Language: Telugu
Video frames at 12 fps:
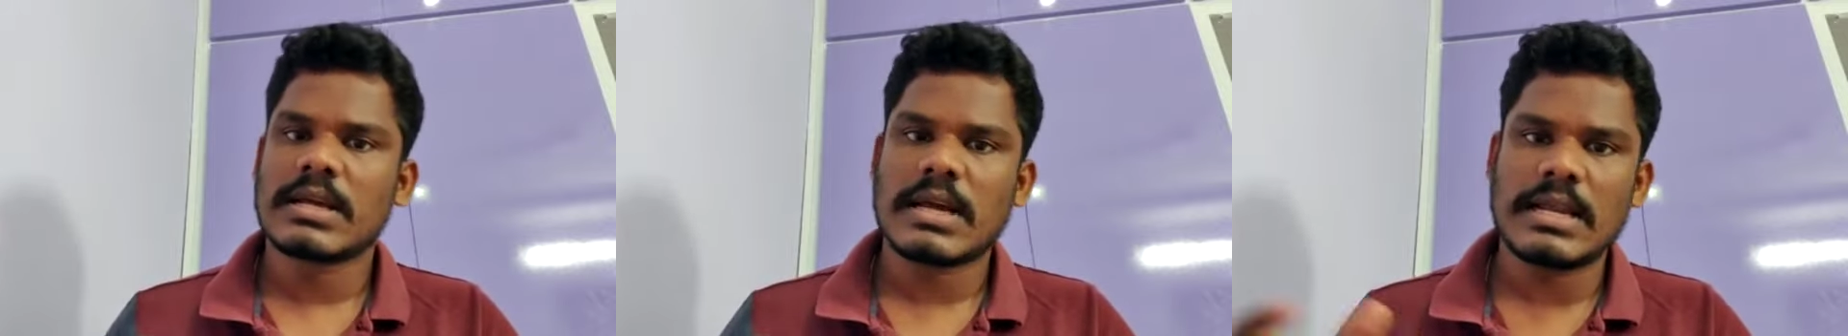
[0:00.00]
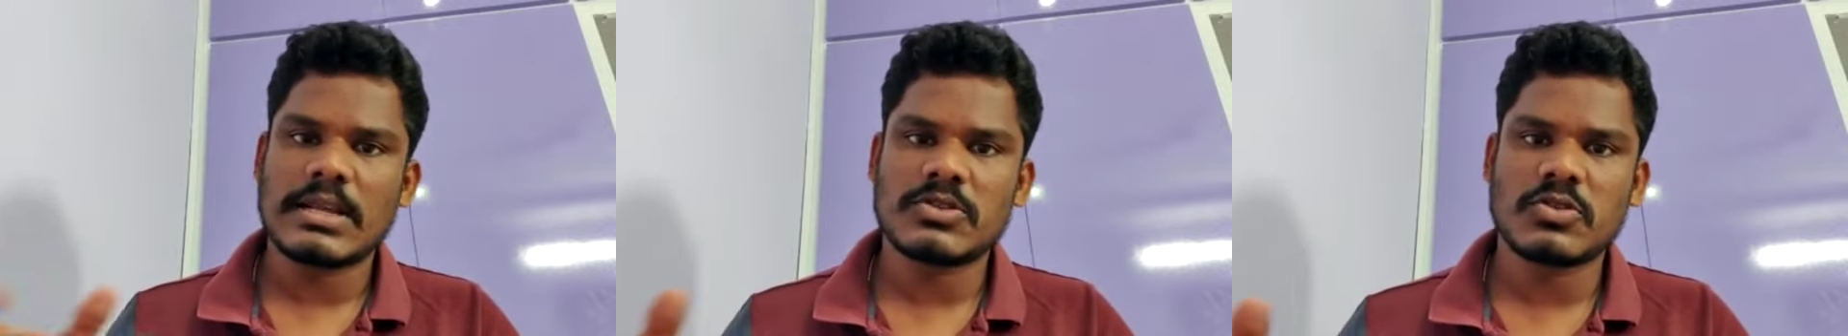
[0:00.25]

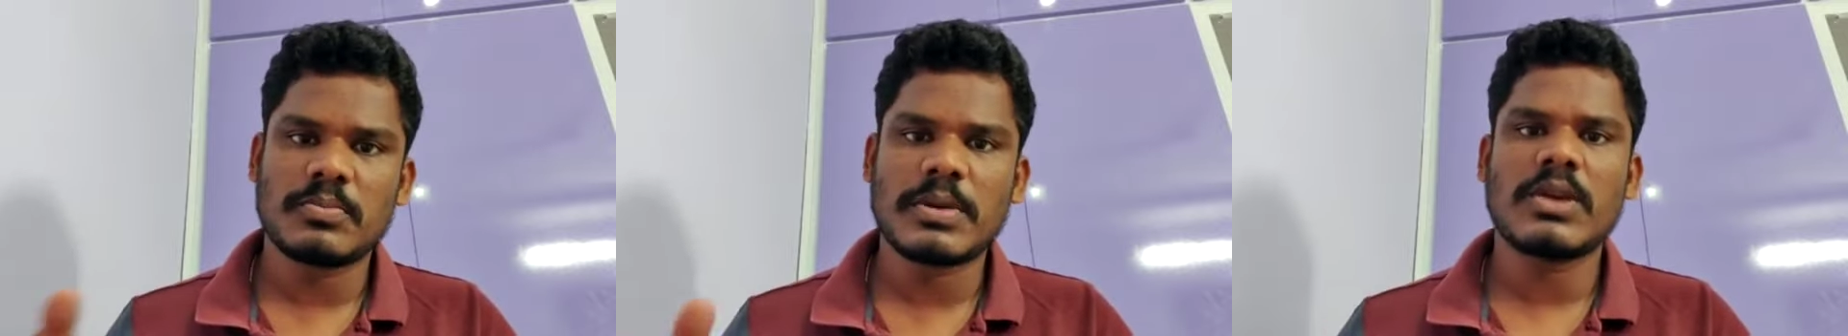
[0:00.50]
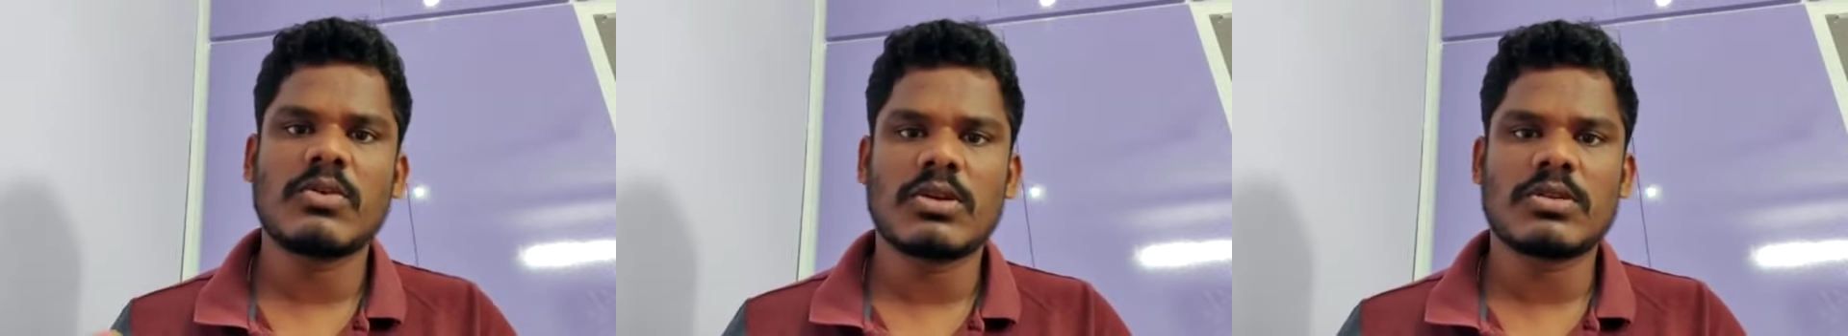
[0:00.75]
కానీ
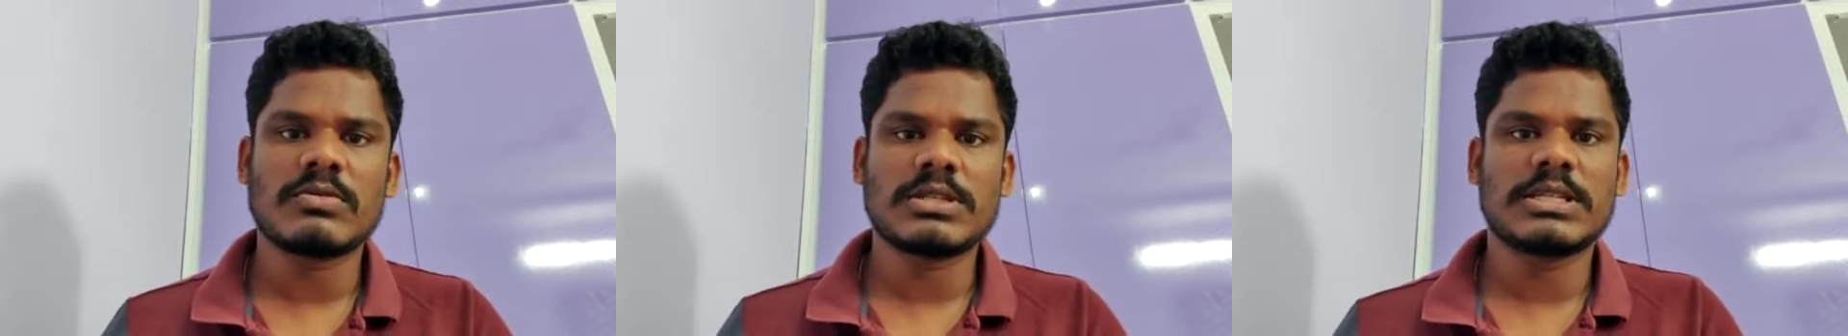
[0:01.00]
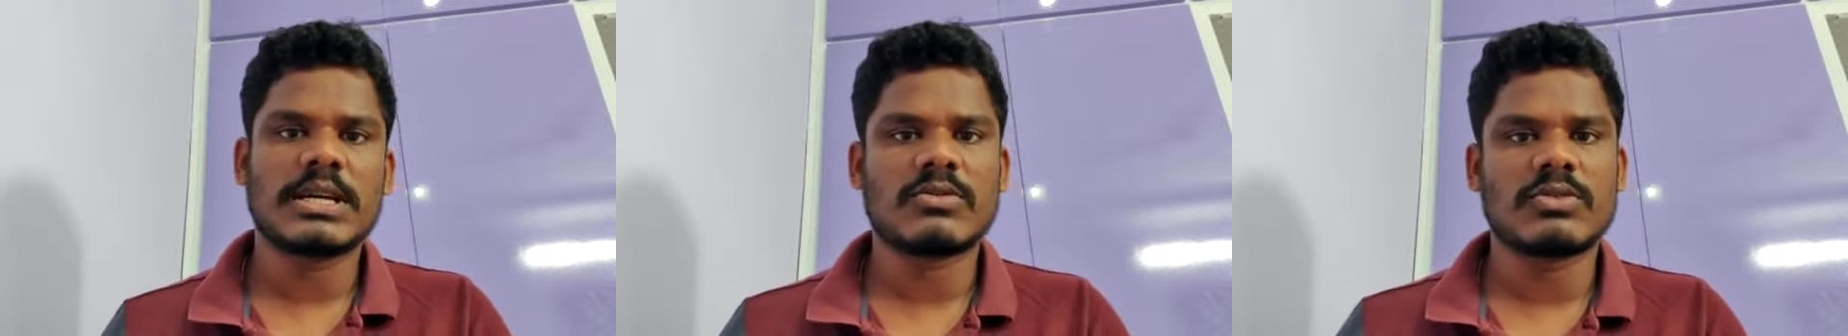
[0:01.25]
సుప్రీంకోర్టు
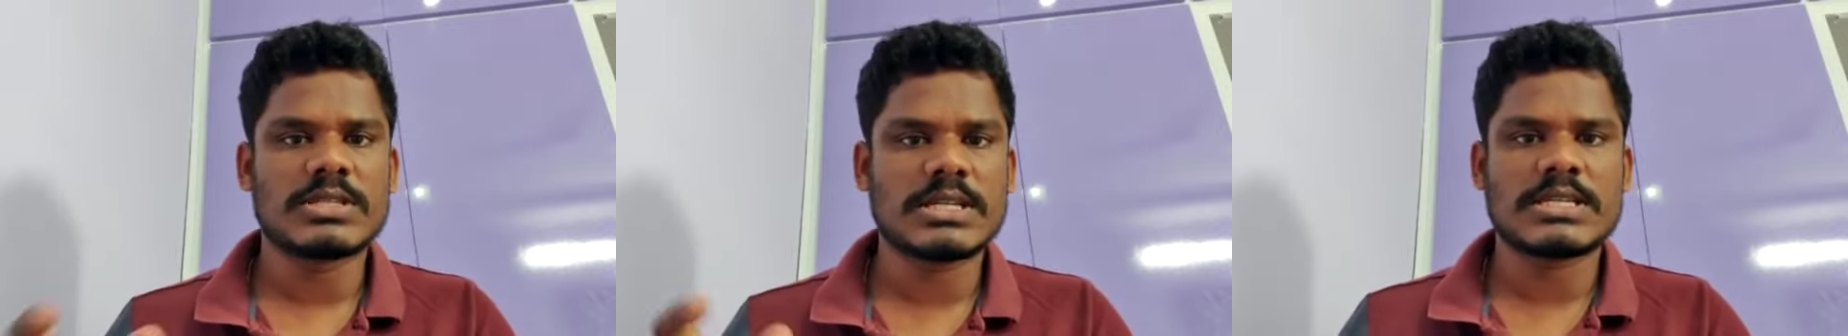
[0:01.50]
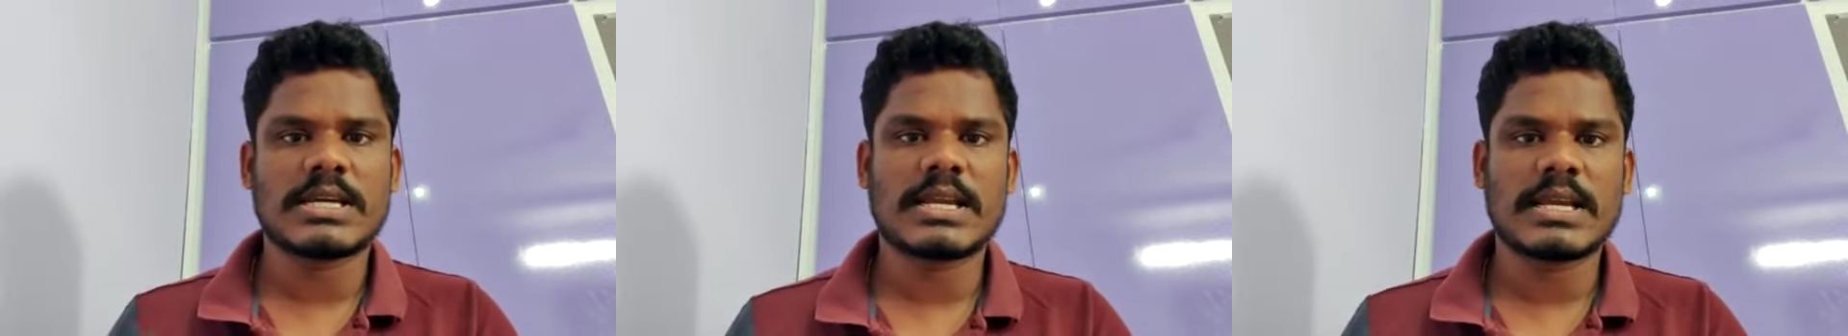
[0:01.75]
విషయానికి
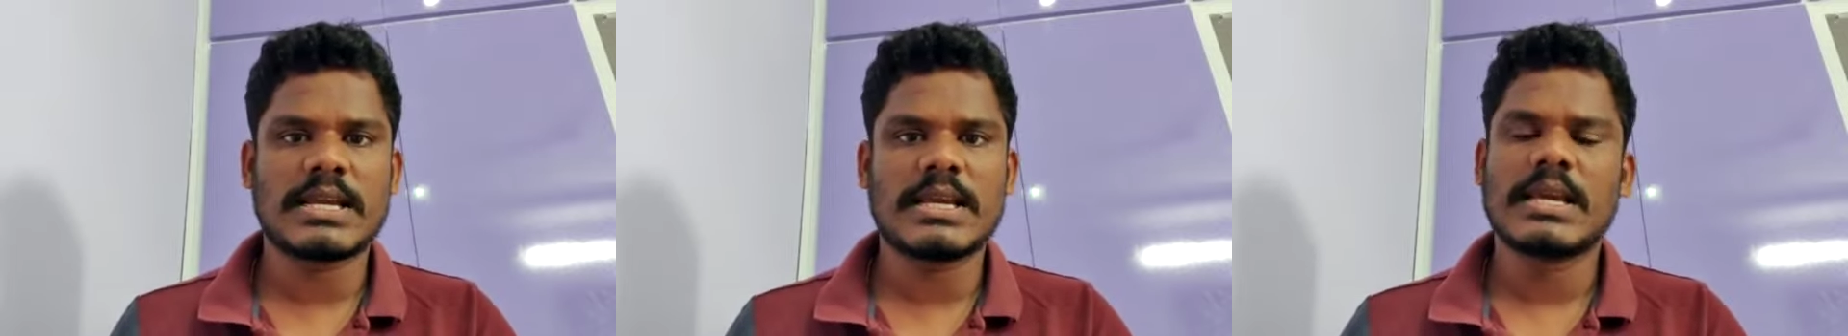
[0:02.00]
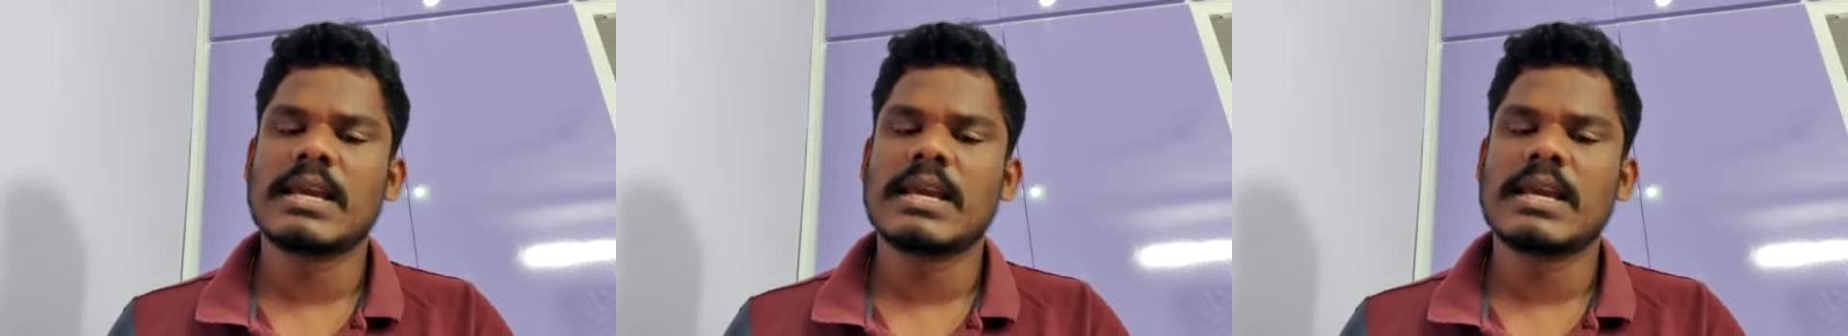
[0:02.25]
వచ్చేసరికి